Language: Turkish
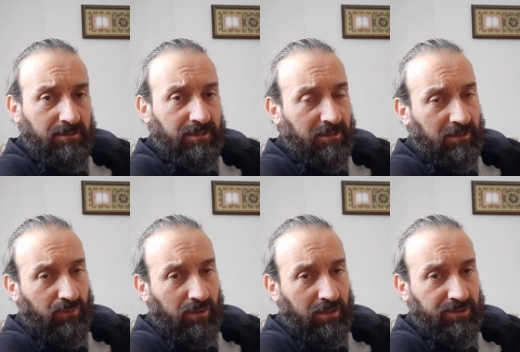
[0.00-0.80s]
Sentetik
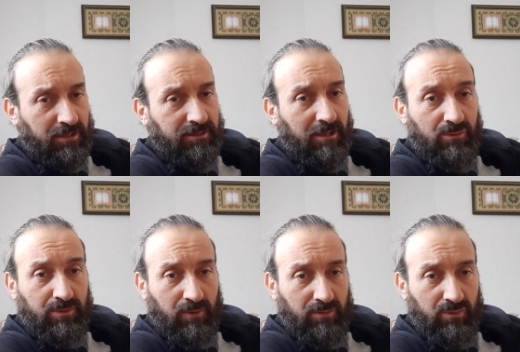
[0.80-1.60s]
boya arkadaşlar
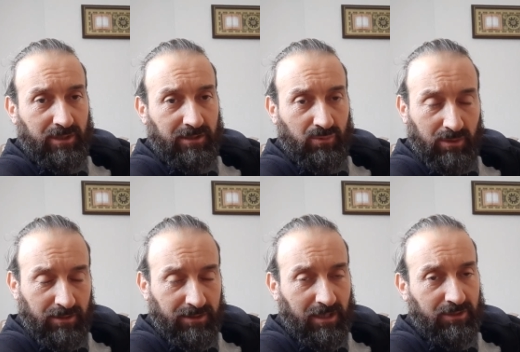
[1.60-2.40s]
selülozik boyanın üzerine
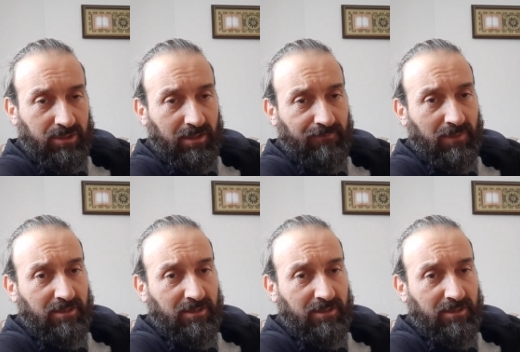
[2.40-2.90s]
uygulanır rahatça.